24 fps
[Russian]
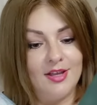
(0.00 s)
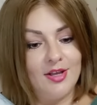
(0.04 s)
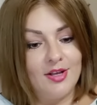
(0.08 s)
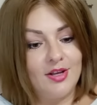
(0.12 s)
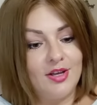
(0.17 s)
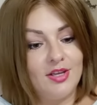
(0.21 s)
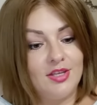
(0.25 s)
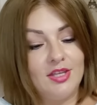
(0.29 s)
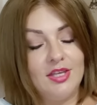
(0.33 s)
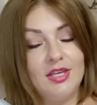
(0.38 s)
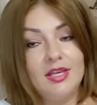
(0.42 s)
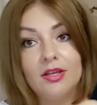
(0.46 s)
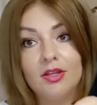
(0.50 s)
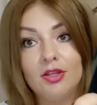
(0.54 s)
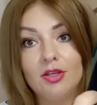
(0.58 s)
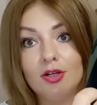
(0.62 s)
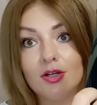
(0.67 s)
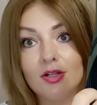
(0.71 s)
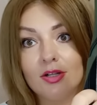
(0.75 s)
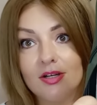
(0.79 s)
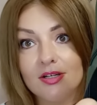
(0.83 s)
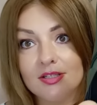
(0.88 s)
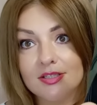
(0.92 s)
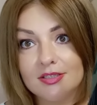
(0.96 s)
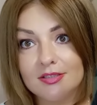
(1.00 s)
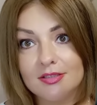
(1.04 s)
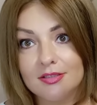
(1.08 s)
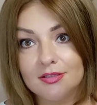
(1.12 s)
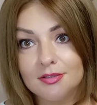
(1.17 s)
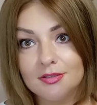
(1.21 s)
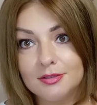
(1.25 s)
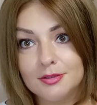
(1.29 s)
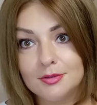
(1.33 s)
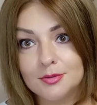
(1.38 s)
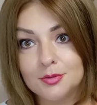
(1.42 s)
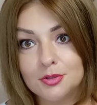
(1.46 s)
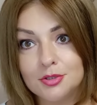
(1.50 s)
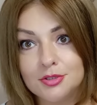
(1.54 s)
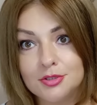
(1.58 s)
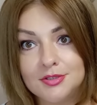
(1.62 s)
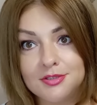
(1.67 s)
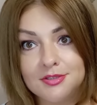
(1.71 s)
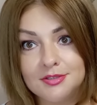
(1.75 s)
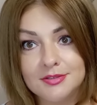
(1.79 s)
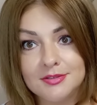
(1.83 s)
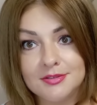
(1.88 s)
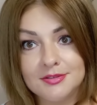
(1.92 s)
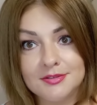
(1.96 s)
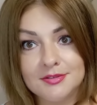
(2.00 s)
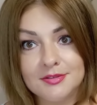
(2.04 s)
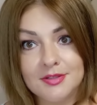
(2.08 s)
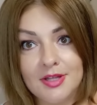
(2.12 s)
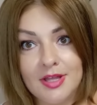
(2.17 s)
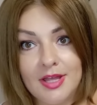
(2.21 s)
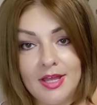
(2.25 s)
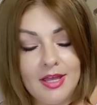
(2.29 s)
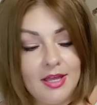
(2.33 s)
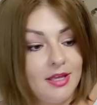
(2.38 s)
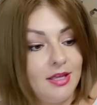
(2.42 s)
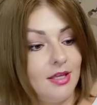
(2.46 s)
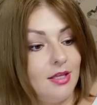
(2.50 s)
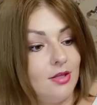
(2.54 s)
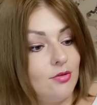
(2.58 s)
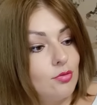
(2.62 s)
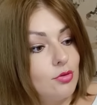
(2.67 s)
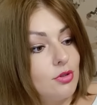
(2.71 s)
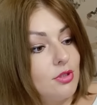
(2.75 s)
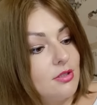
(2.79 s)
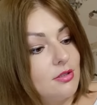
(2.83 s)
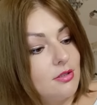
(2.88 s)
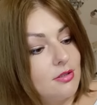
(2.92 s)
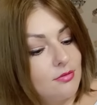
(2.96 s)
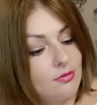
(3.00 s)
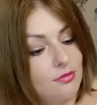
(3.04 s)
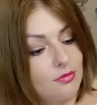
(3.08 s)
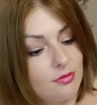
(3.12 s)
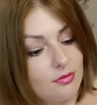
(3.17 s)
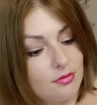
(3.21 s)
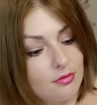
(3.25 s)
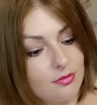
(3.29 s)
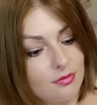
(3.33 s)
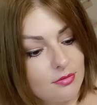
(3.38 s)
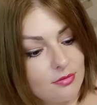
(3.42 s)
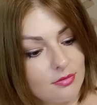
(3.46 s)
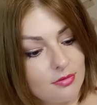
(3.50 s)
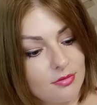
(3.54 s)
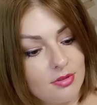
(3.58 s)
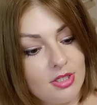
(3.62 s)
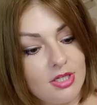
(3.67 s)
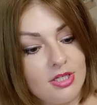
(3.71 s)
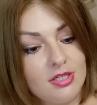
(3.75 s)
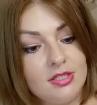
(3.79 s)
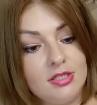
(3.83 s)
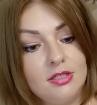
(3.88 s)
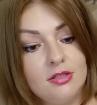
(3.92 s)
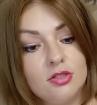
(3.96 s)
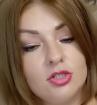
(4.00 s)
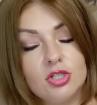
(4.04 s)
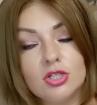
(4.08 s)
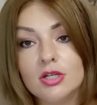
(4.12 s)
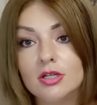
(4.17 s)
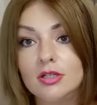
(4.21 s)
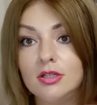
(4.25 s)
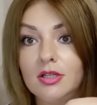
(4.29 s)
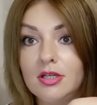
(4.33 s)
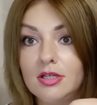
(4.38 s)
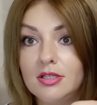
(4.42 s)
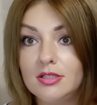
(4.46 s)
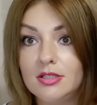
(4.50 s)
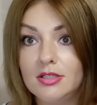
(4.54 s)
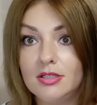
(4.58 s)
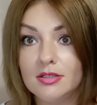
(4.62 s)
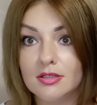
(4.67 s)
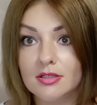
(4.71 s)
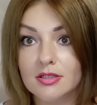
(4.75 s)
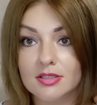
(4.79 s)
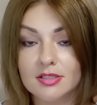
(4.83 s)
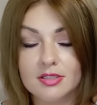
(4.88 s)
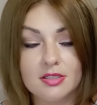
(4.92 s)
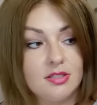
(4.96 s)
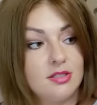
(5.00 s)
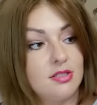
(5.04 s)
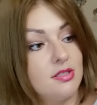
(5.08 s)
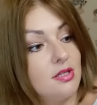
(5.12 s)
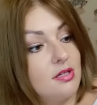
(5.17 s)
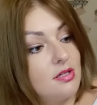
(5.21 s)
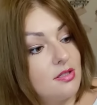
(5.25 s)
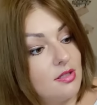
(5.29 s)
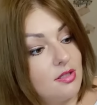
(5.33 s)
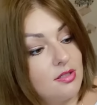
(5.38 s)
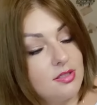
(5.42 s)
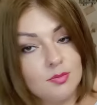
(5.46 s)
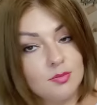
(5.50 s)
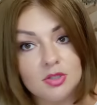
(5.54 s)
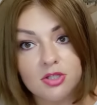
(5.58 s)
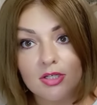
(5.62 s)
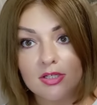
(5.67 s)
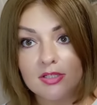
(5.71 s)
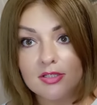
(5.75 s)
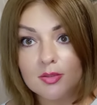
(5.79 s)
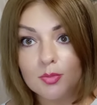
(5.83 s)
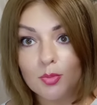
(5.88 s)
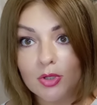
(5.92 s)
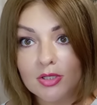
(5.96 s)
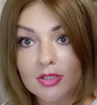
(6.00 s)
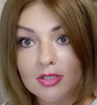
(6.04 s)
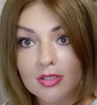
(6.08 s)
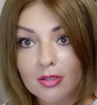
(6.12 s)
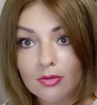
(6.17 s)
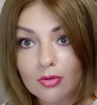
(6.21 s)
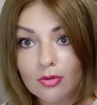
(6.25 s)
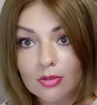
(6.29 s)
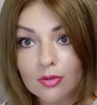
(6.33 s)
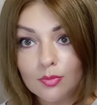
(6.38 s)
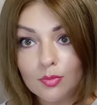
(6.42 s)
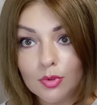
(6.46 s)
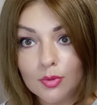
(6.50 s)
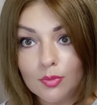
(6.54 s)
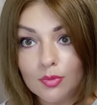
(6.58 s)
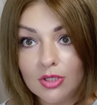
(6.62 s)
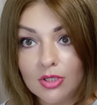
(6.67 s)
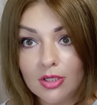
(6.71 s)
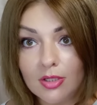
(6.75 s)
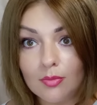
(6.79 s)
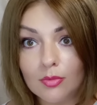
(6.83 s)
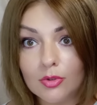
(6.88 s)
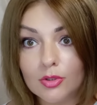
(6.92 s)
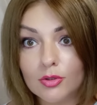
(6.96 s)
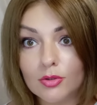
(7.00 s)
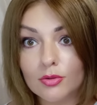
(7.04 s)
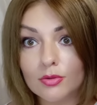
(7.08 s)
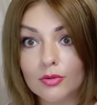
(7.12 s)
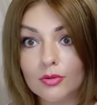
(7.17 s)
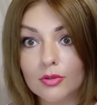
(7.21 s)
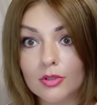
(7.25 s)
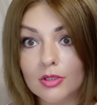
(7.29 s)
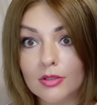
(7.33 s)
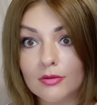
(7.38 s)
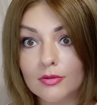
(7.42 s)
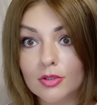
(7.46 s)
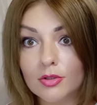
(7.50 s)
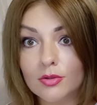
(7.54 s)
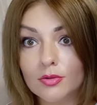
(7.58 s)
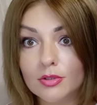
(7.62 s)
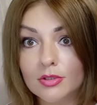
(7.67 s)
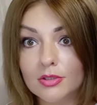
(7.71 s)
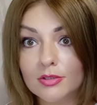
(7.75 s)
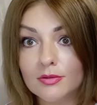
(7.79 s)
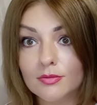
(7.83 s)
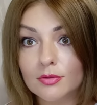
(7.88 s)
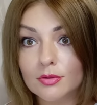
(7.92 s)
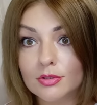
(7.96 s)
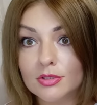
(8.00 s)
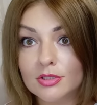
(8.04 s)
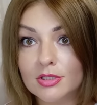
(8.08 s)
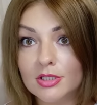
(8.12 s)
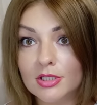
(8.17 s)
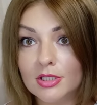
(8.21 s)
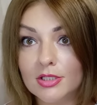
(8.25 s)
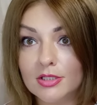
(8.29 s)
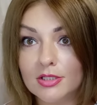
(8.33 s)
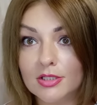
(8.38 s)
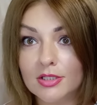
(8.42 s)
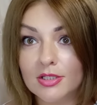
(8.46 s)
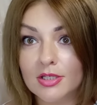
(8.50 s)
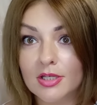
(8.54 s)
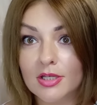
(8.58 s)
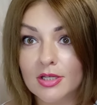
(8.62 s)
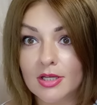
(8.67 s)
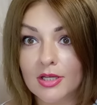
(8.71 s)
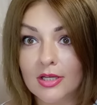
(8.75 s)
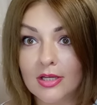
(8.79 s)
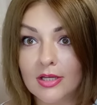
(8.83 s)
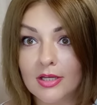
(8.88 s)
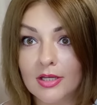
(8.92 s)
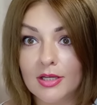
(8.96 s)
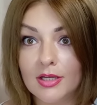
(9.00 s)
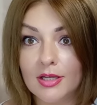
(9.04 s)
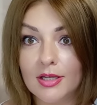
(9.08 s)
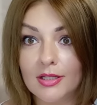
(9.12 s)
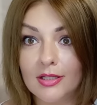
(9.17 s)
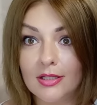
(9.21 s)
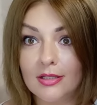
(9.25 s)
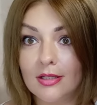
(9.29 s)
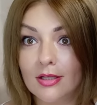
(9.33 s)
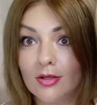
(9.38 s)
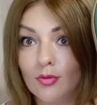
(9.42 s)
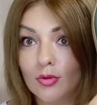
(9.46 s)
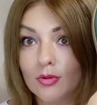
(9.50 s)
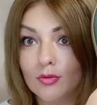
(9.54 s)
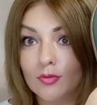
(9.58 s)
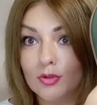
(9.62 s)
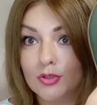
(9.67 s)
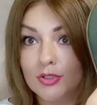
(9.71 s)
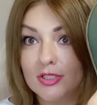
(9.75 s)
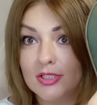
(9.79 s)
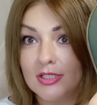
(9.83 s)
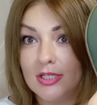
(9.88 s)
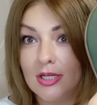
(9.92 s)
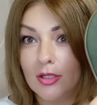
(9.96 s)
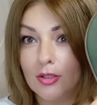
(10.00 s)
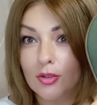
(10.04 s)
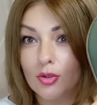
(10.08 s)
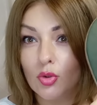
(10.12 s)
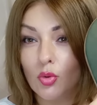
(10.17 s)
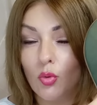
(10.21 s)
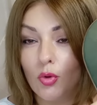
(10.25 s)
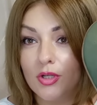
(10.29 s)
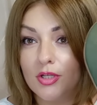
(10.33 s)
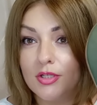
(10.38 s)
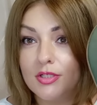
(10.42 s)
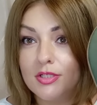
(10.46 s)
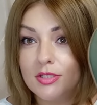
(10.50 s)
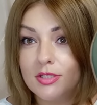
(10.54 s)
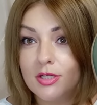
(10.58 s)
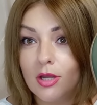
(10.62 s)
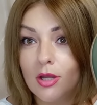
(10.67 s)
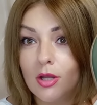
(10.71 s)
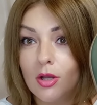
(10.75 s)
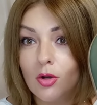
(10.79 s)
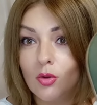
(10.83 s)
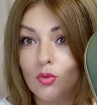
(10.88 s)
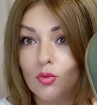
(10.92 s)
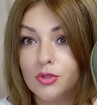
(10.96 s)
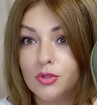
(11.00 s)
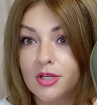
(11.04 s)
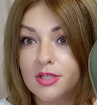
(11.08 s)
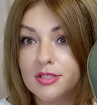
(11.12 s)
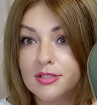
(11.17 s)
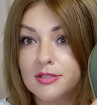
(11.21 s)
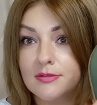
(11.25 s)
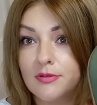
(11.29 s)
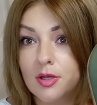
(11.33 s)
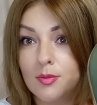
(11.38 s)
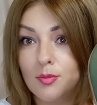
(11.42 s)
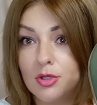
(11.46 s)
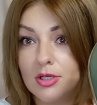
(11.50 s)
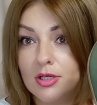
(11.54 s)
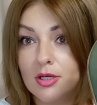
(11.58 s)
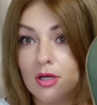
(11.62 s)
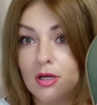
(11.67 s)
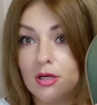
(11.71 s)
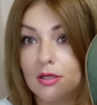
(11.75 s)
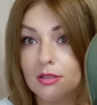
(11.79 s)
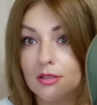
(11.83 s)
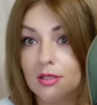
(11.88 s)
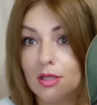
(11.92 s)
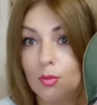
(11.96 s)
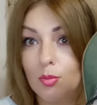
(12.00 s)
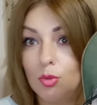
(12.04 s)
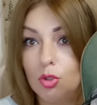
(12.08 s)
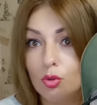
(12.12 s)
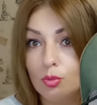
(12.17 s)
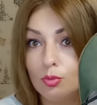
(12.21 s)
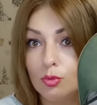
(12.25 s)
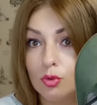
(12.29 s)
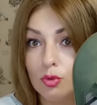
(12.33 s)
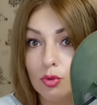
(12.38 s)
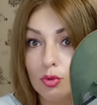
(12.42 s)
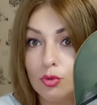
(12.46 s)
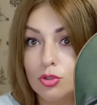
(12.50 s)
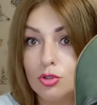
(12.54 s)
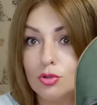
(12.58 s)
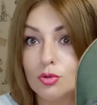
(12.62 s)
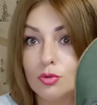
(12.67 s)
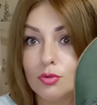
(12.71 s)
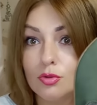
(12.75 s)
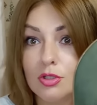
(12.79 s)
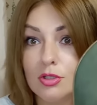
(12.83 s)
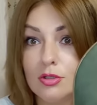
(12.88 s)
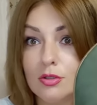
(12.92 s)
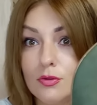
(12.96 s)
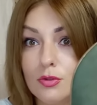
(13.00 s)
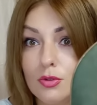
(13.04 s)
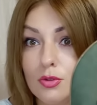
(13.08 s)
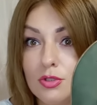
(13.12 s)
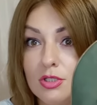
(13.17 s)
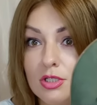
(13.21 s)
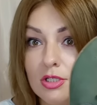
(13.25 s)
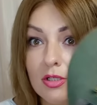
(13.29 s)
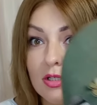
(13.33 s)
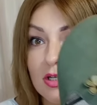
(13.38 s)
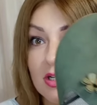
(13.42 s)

Какие они классные, слушайте. И вот эта резиночка, это резинка, кстати, да, она, смотрите, протянута по периметру и выходит вот здесь. Это такой вот стиль. То есть у нас с вами а, на объемную ножку вот это все дело